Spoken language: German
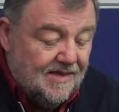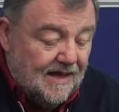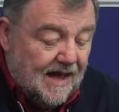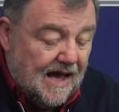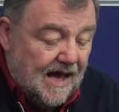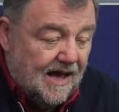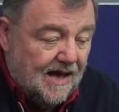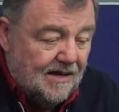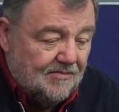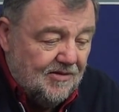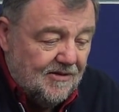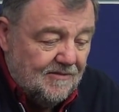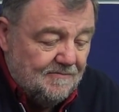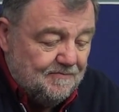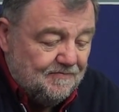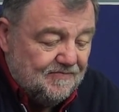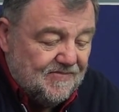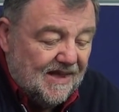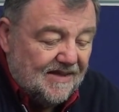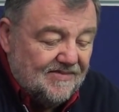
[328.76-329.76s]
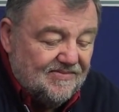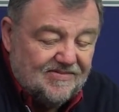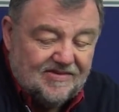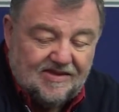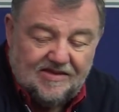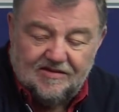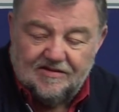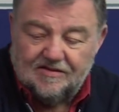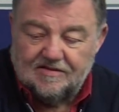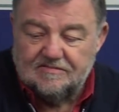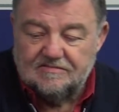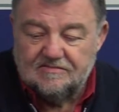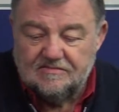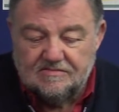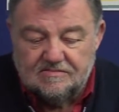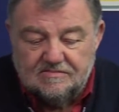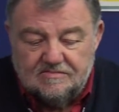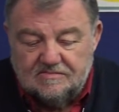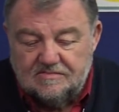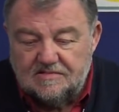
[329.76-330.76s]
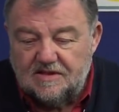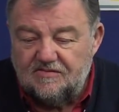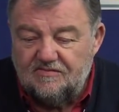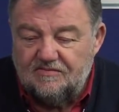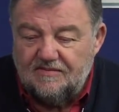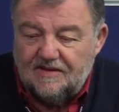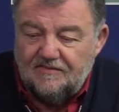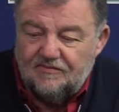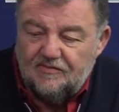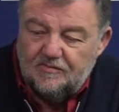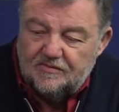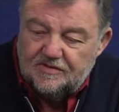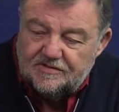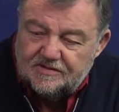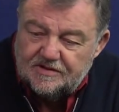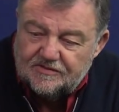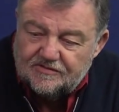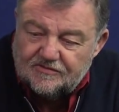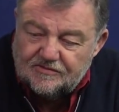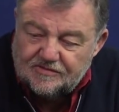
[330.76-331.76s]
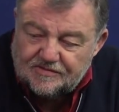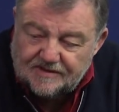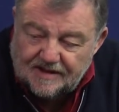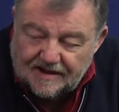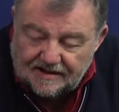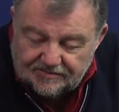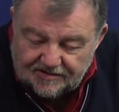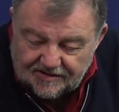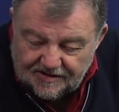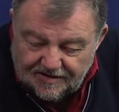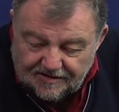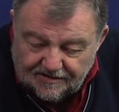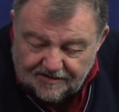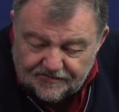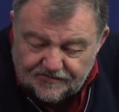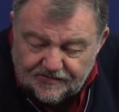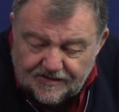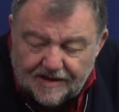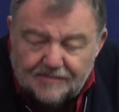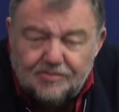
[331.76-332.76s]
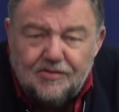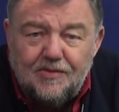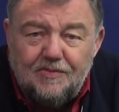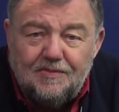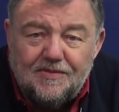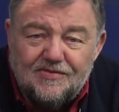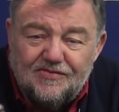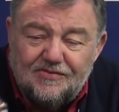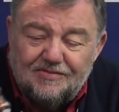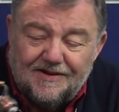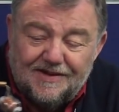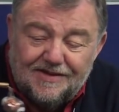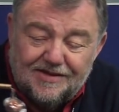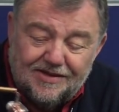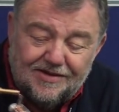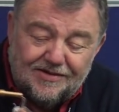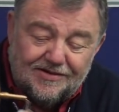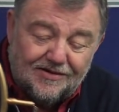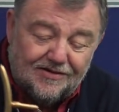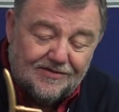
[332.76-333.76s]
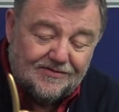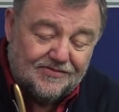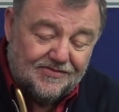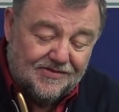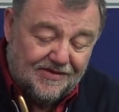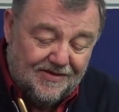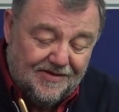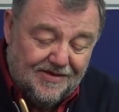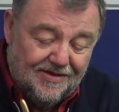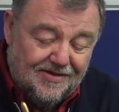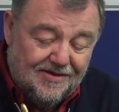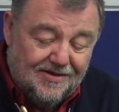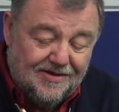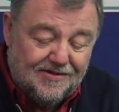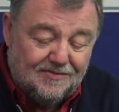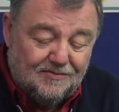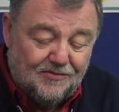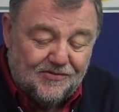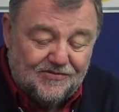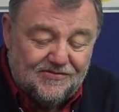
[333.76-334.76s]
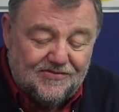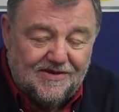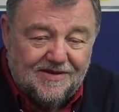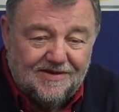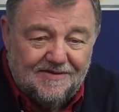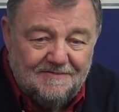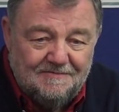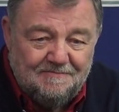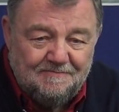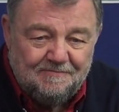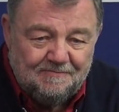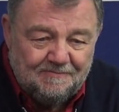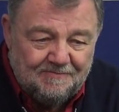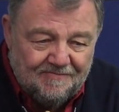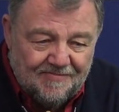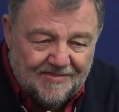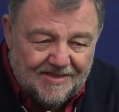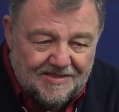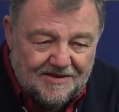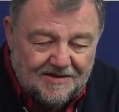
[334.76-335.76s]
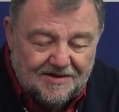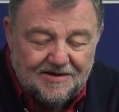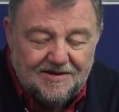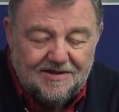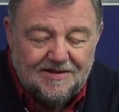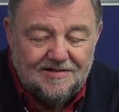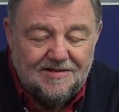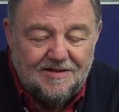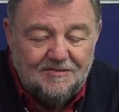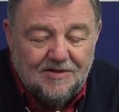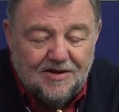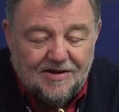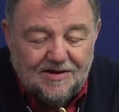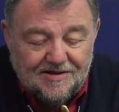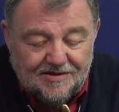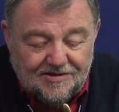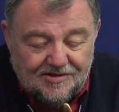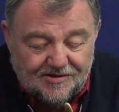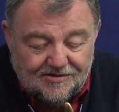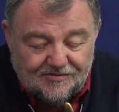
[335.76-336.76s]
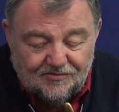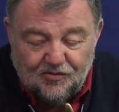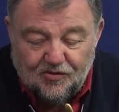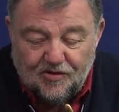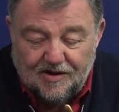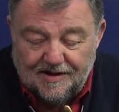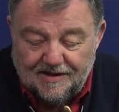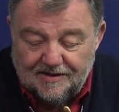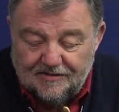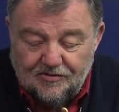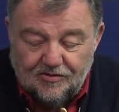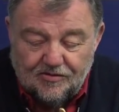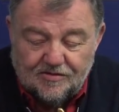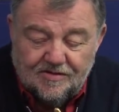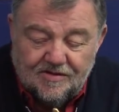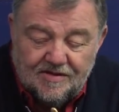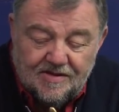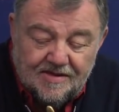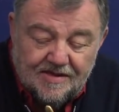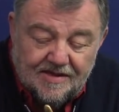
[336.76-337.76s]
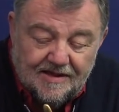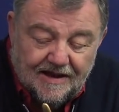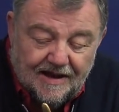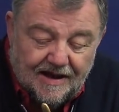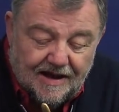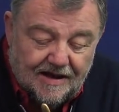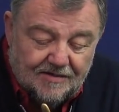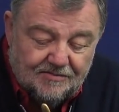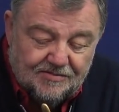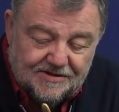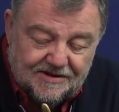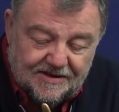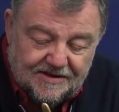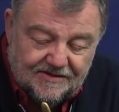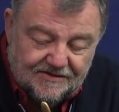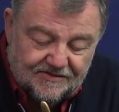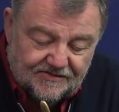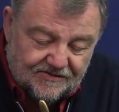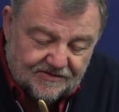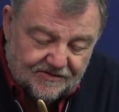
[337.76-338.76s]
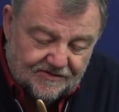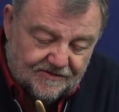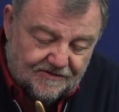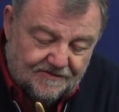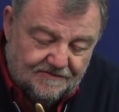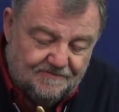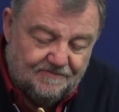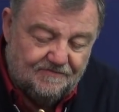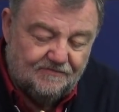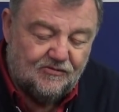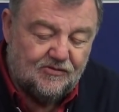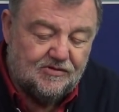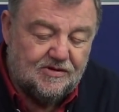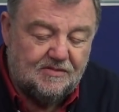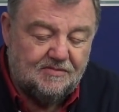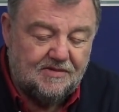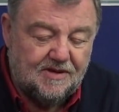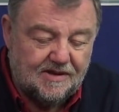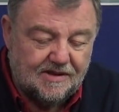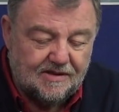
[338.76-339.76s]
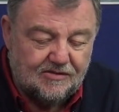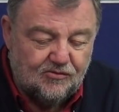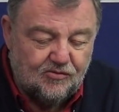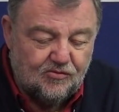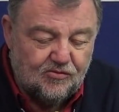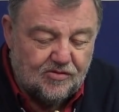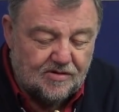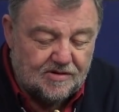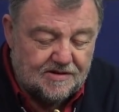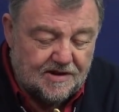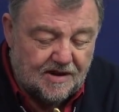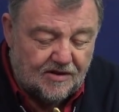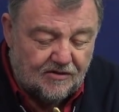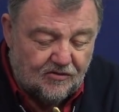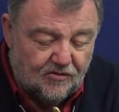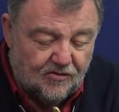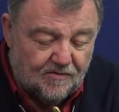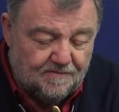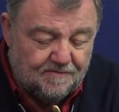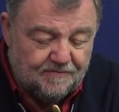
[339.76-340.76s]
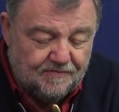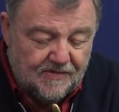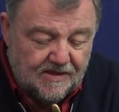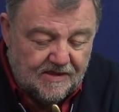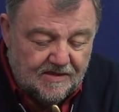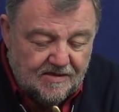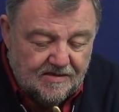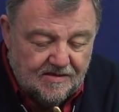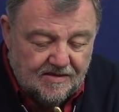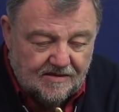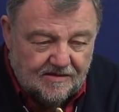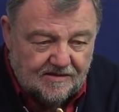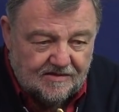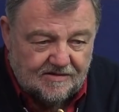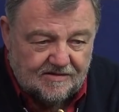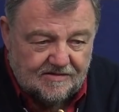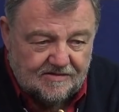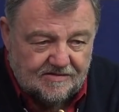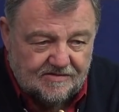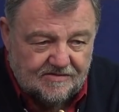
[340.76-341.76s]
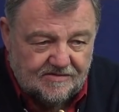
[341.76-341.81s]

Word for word: Aber das hier das war für mich diskutabel. Also habe ich mir zwei gekauft. Ich muss ja in der Regel immer irgendwo reingucken. Habe diese wunderbare Kugel da oben äh,